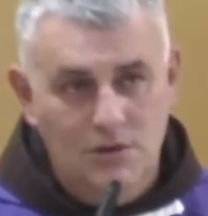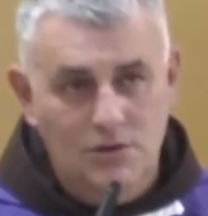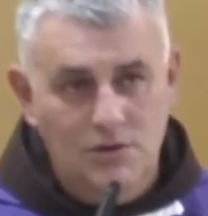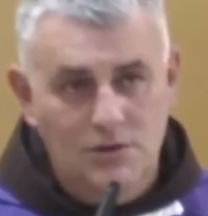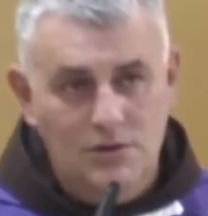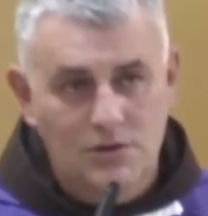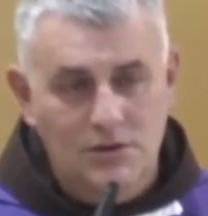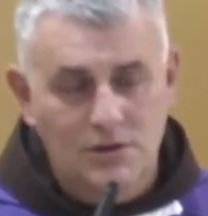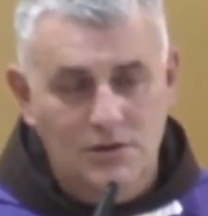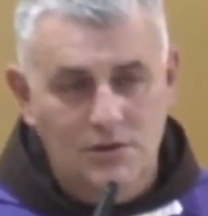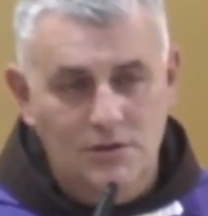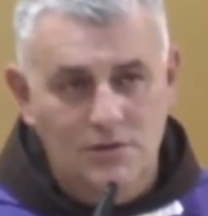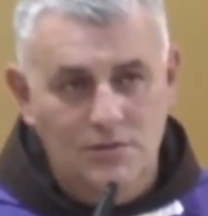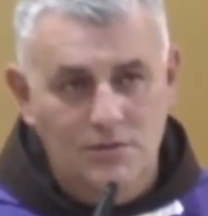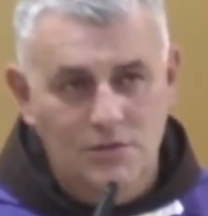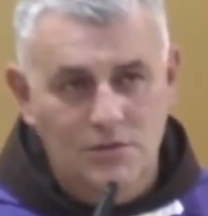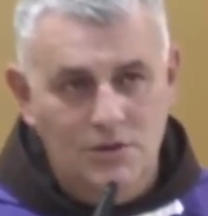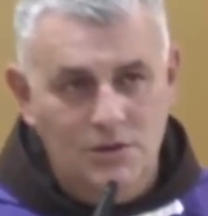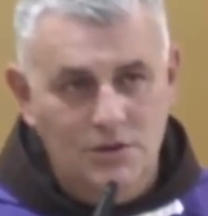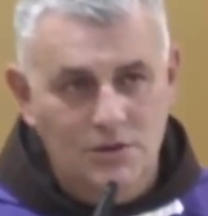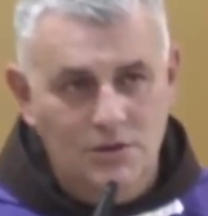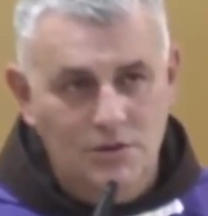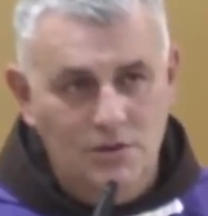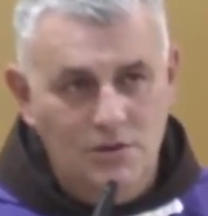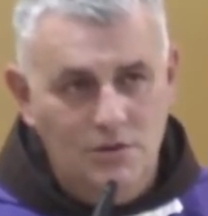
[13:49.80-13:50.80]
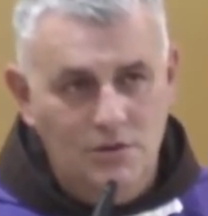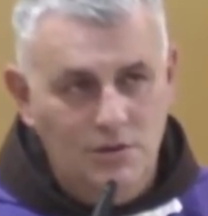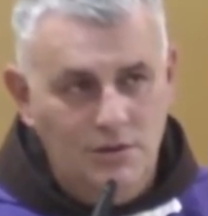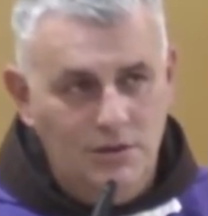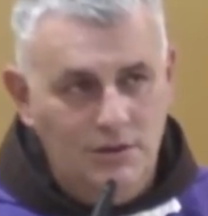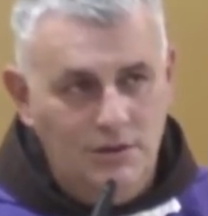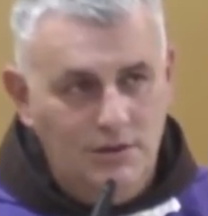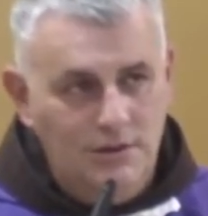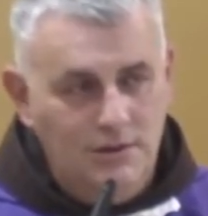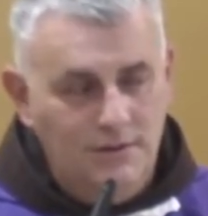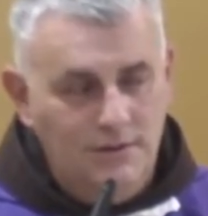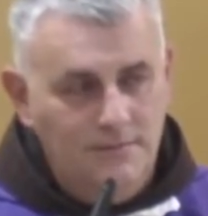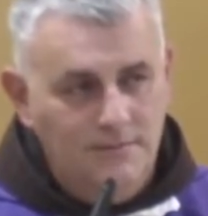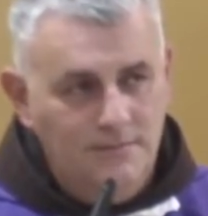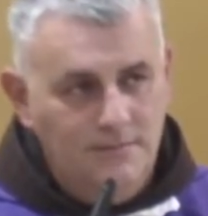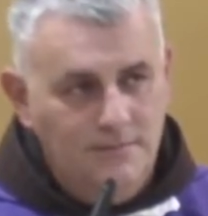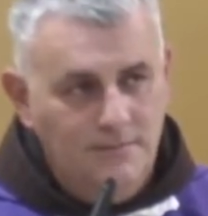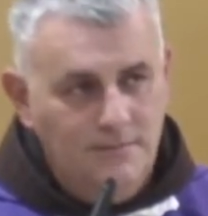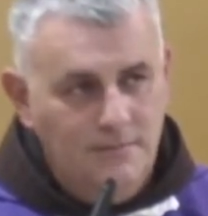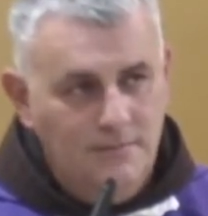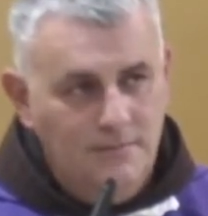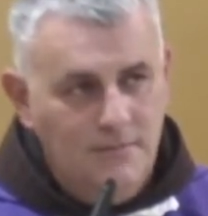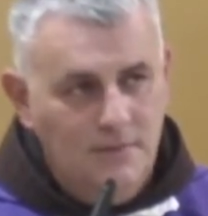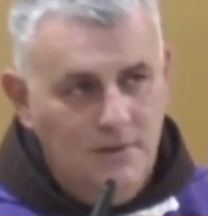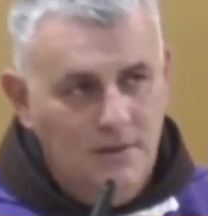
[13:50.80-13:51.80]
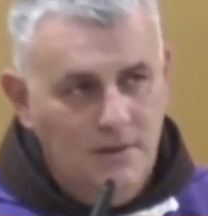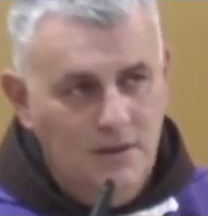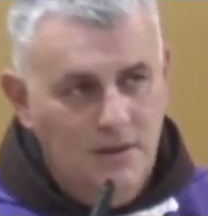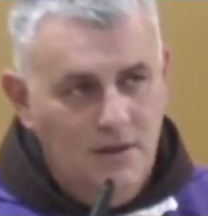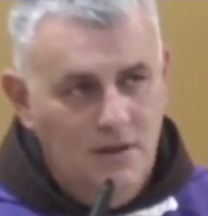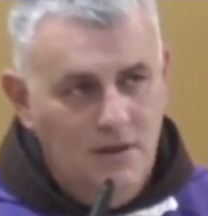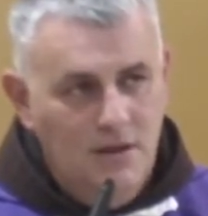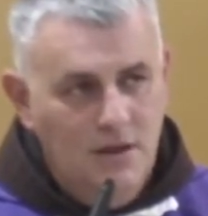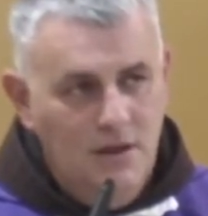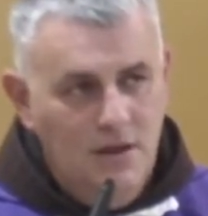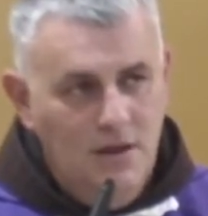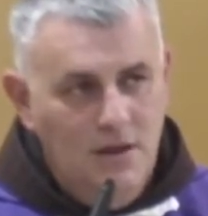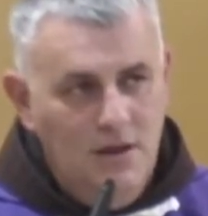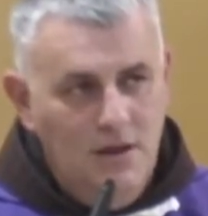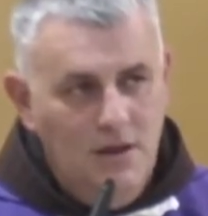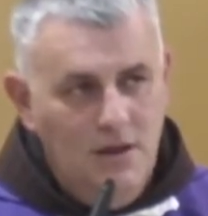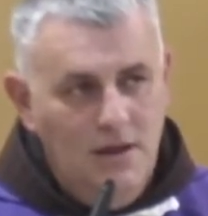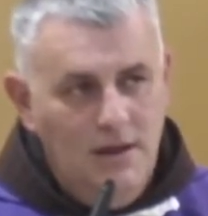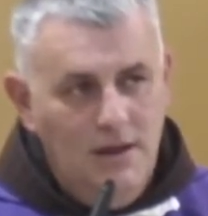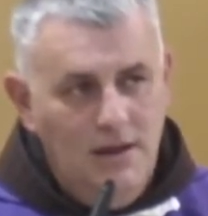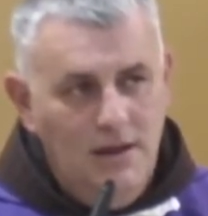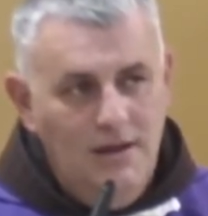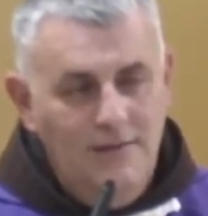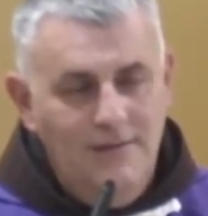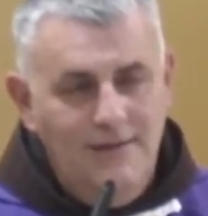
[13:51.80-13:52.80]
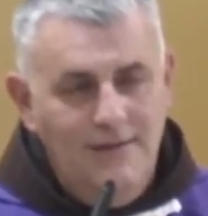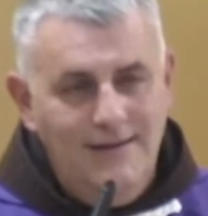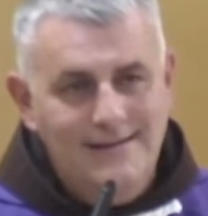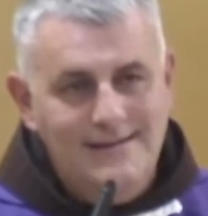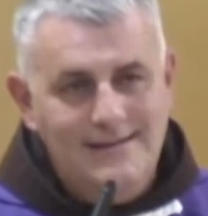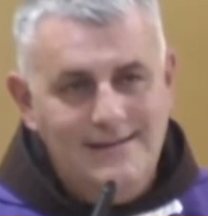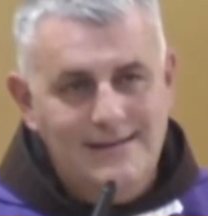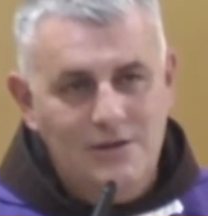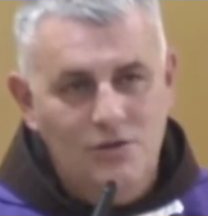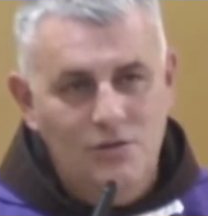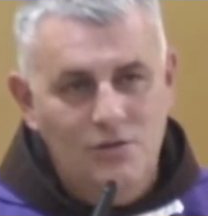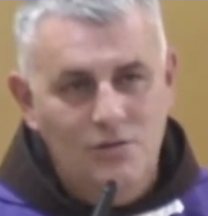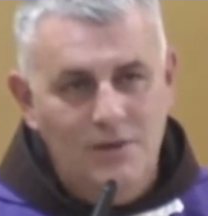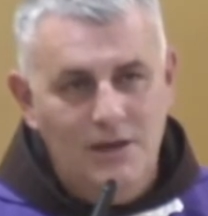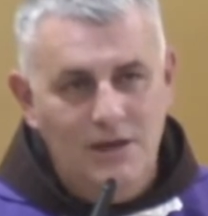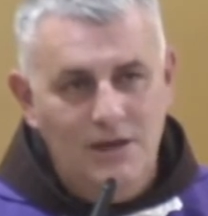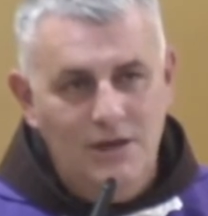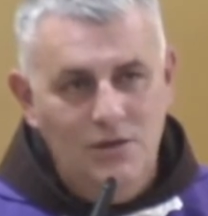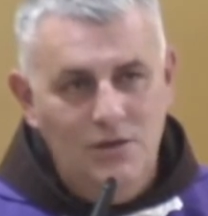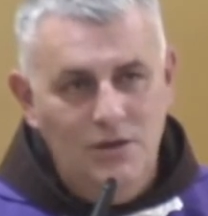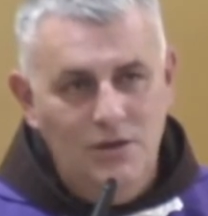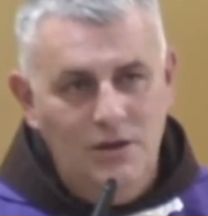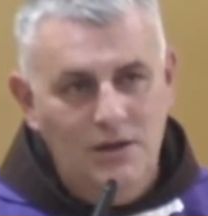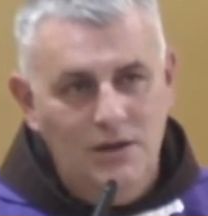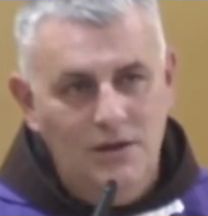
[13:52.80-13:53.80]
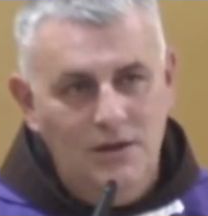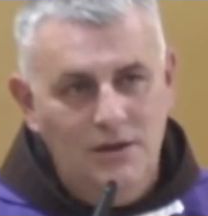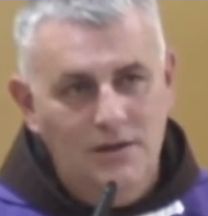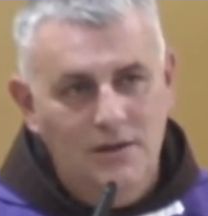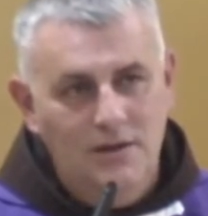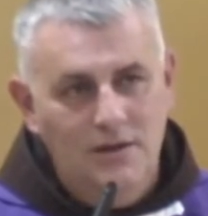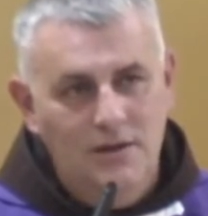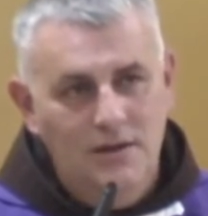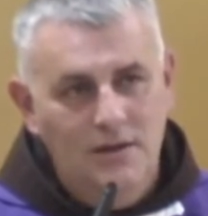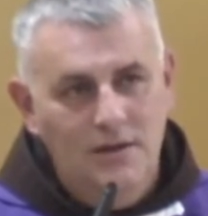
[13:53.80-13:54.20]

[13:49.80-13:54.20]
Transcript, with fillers: 그분께서 생활하시는 그 모습, 세례자 성요한.